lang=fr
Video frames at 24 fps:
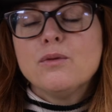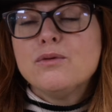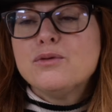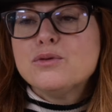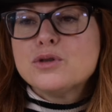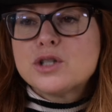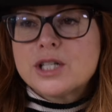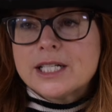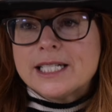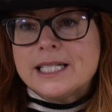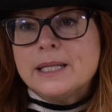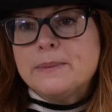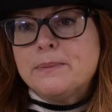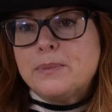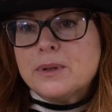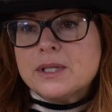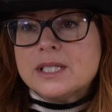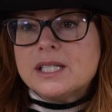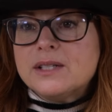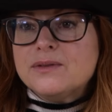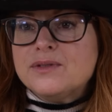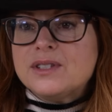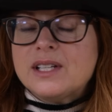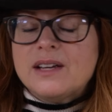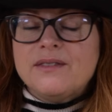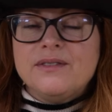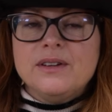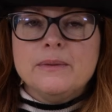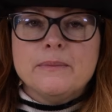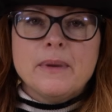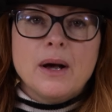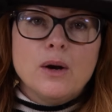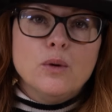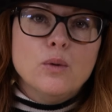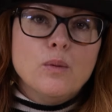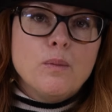vous, je ne sais pas si vous avez
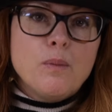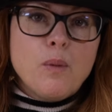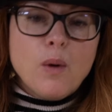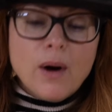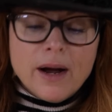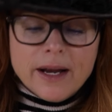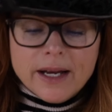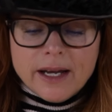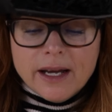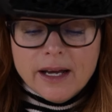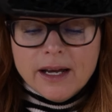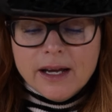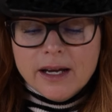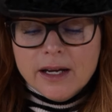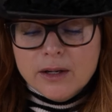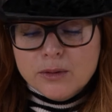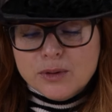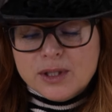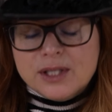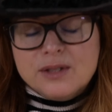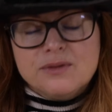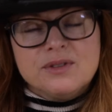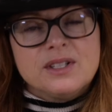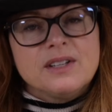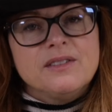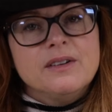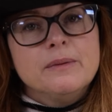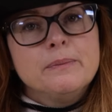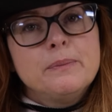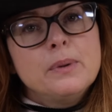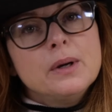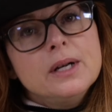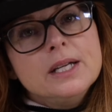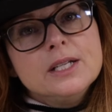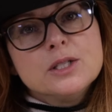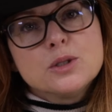mal au poignet ou si vous n'avez
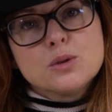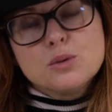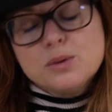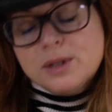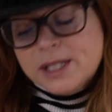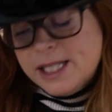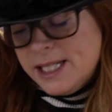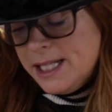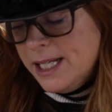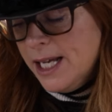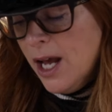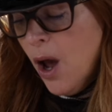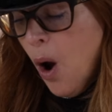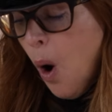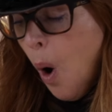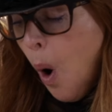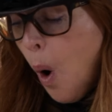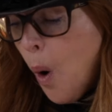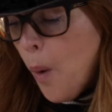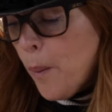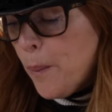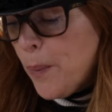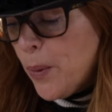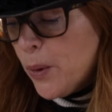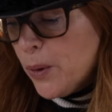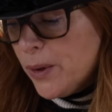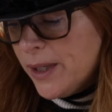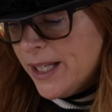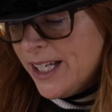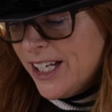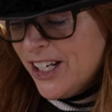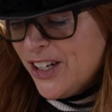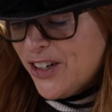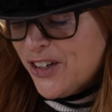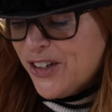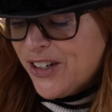pas les outils, on peut
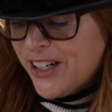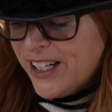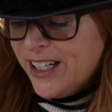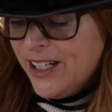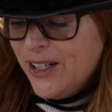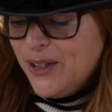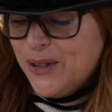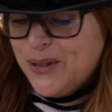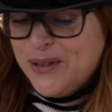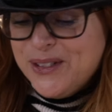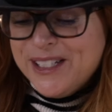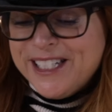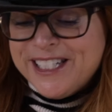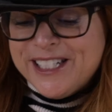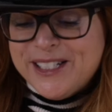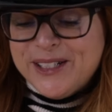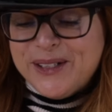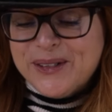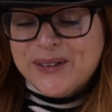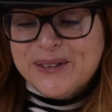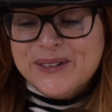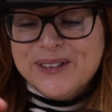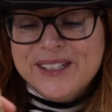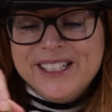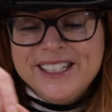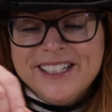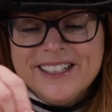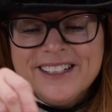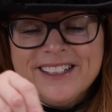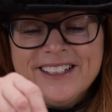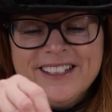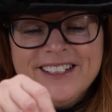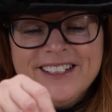décorer une citrouille